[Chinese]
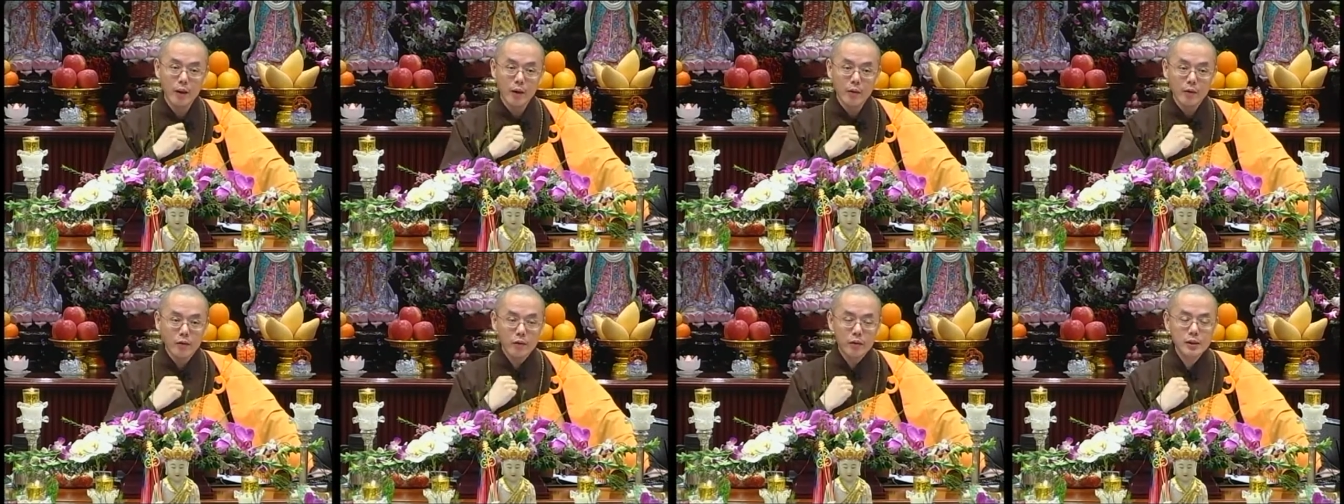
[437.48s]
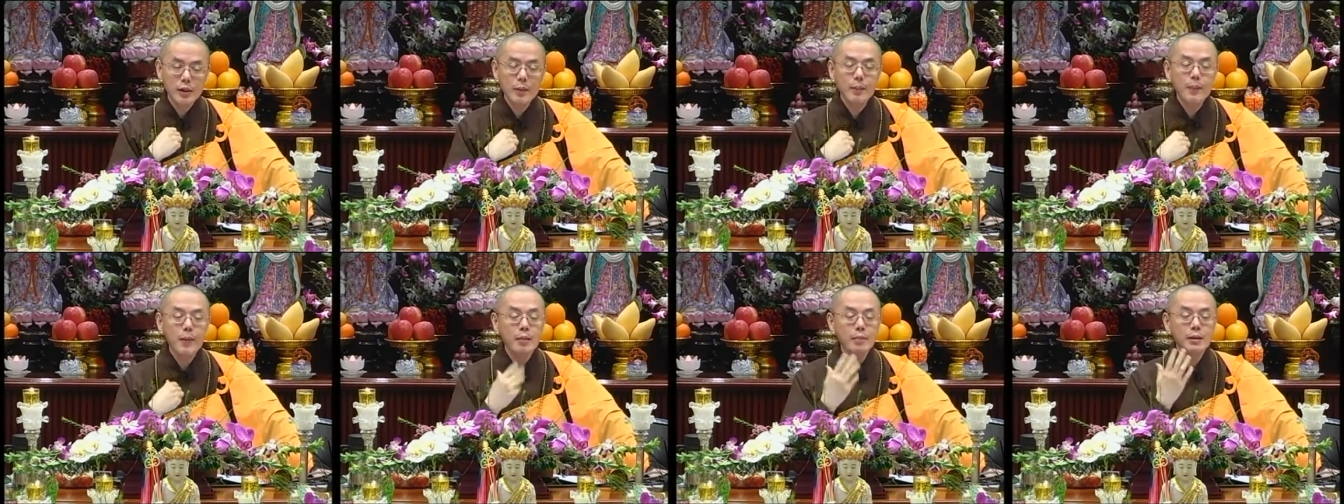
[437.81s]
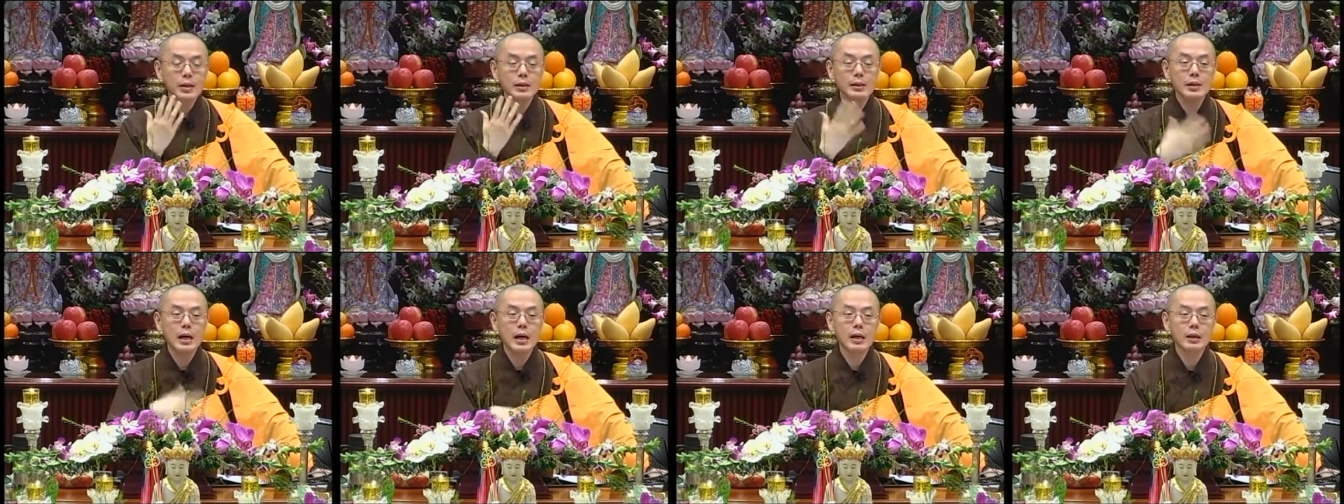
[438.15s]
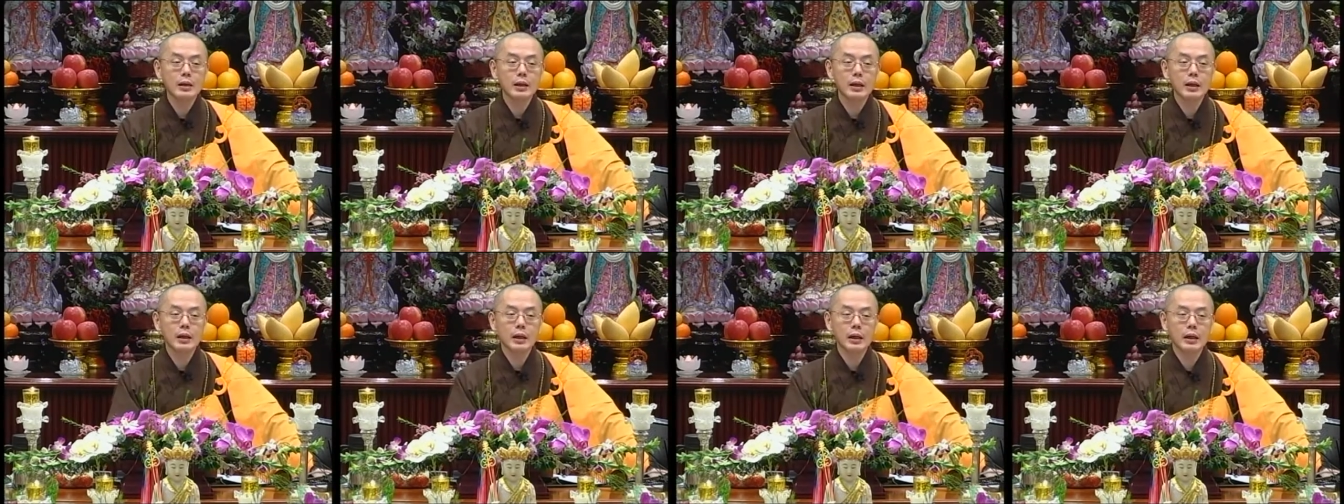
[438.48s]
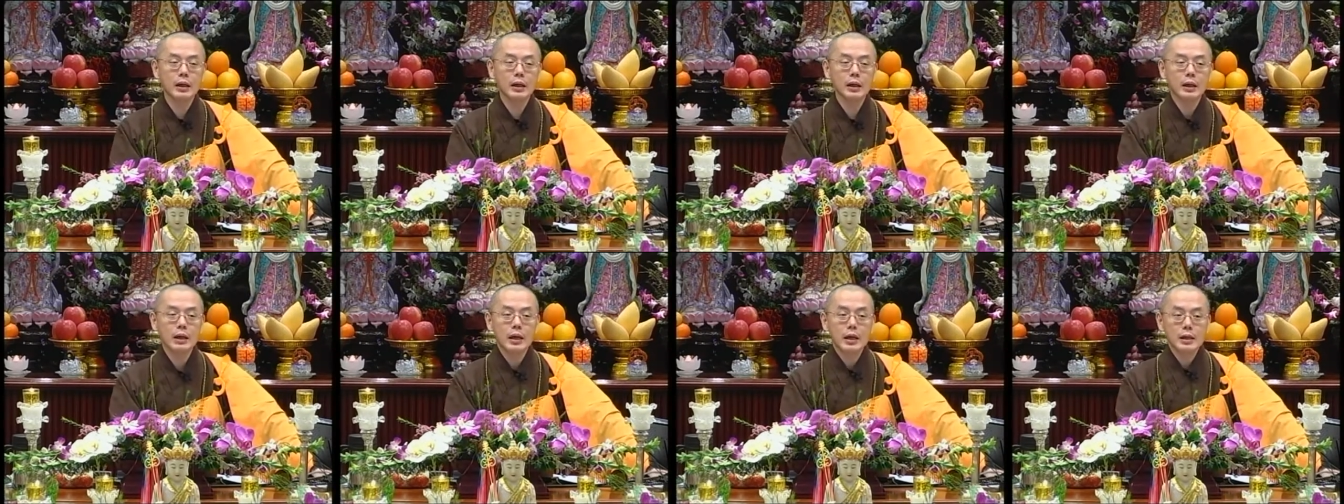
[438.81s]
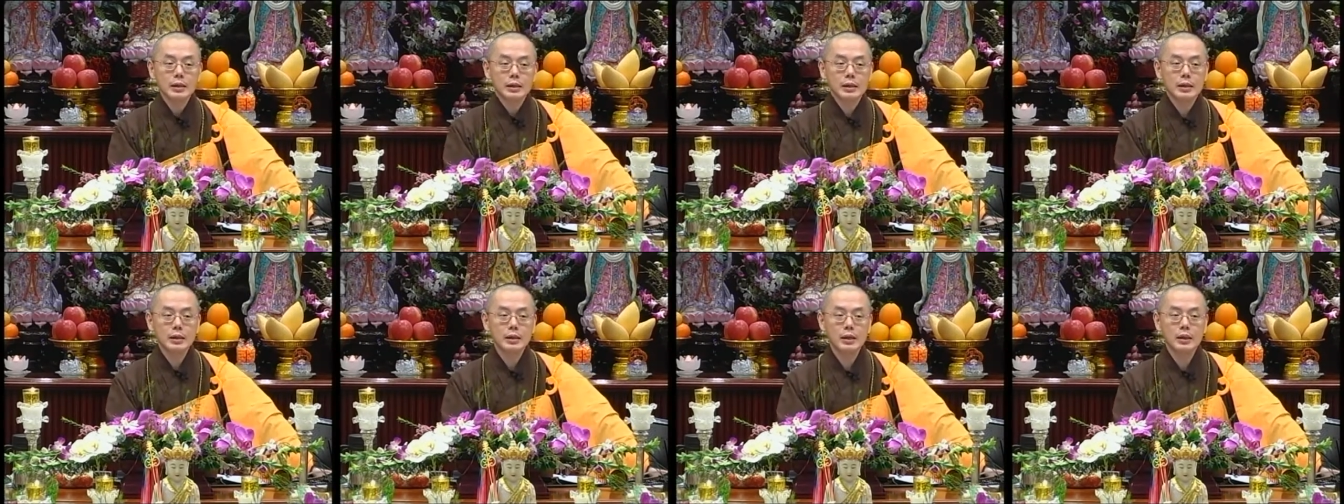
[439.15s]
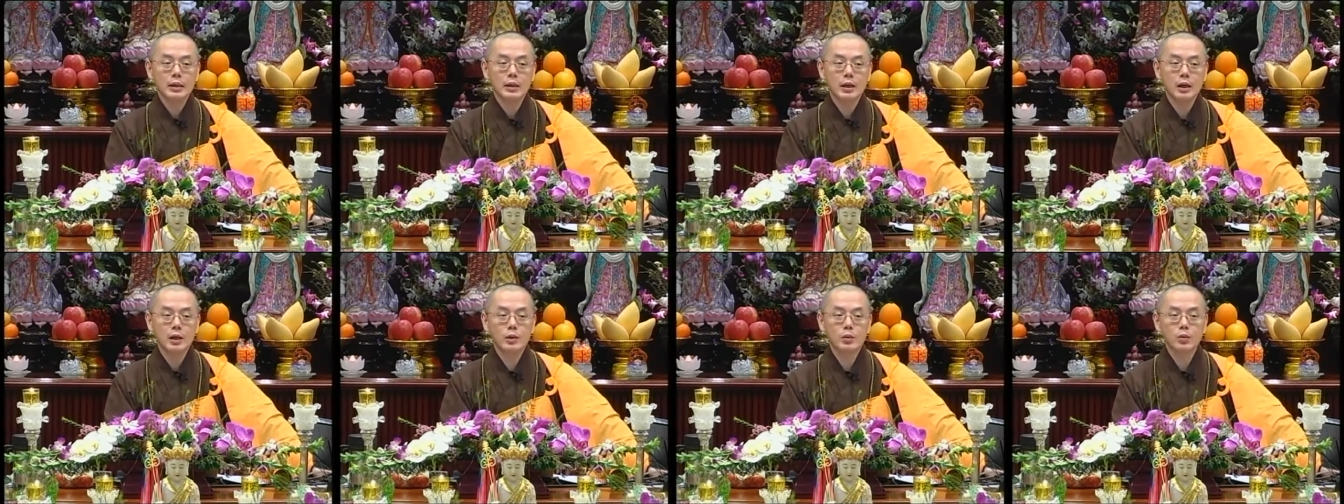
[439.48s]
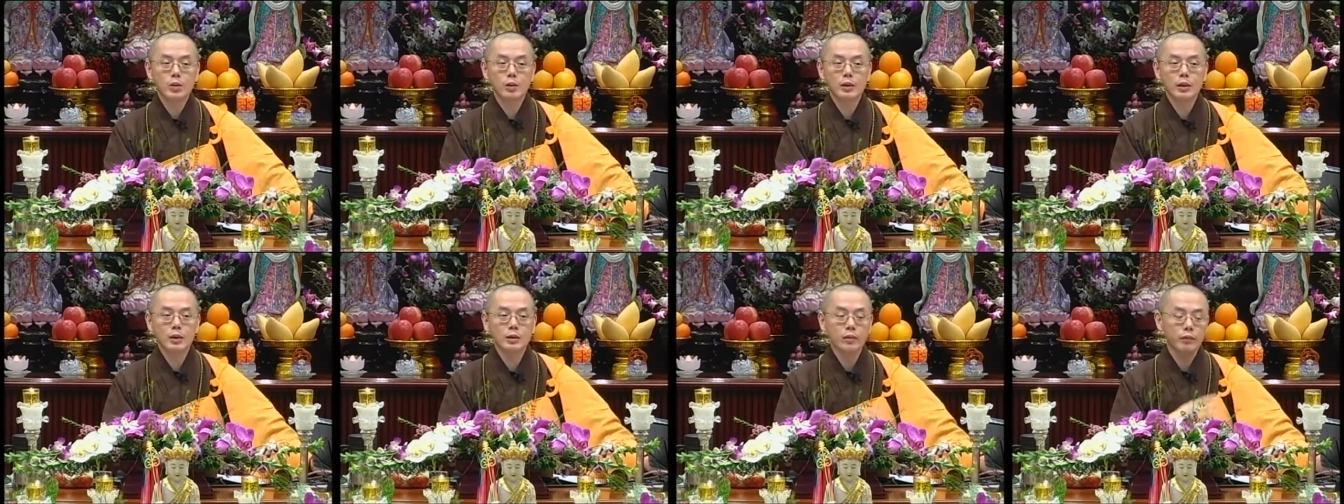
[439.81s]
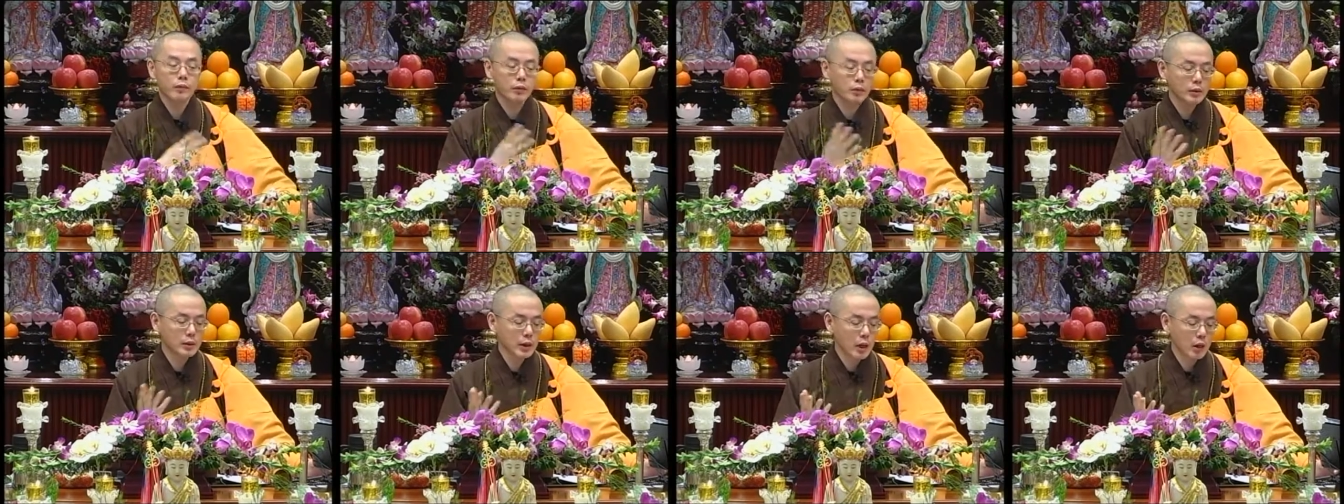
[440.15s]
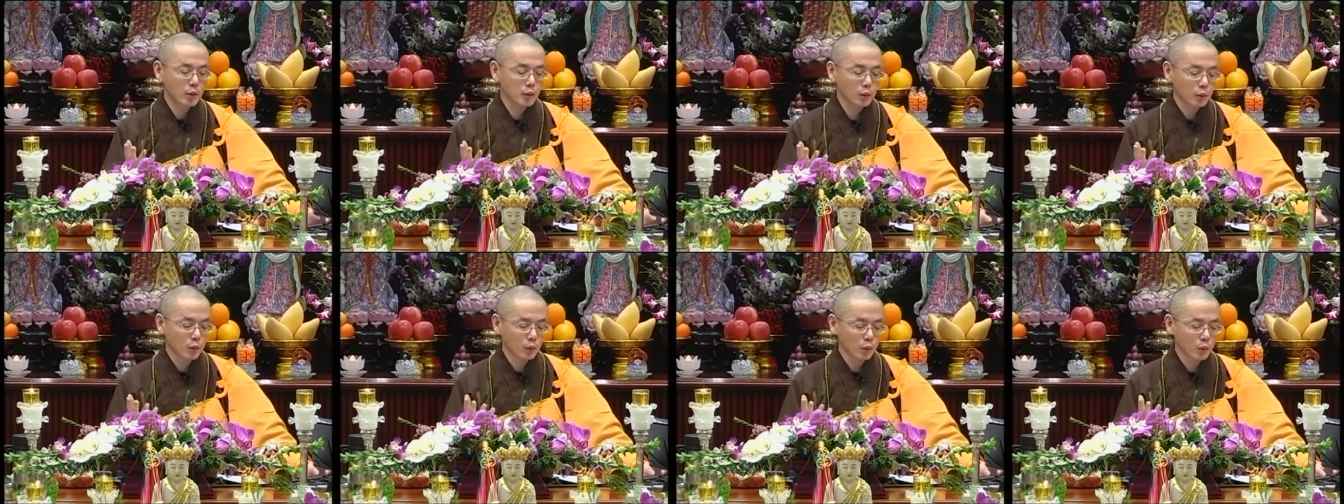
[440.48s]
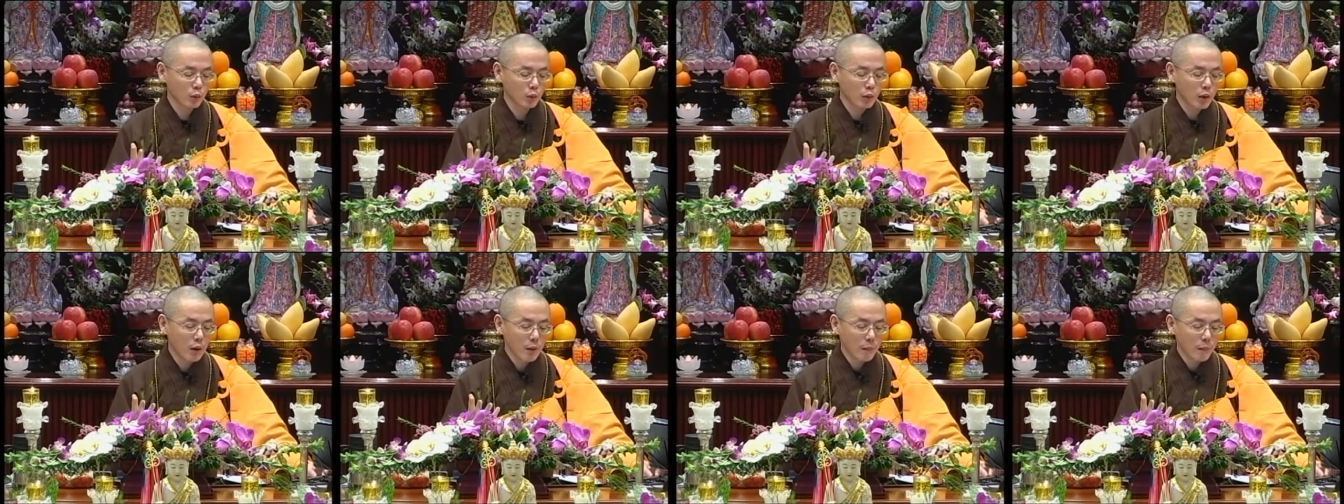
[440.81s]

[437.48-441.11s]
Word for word: 佛在表面上，你真的呢说你是佛教徒，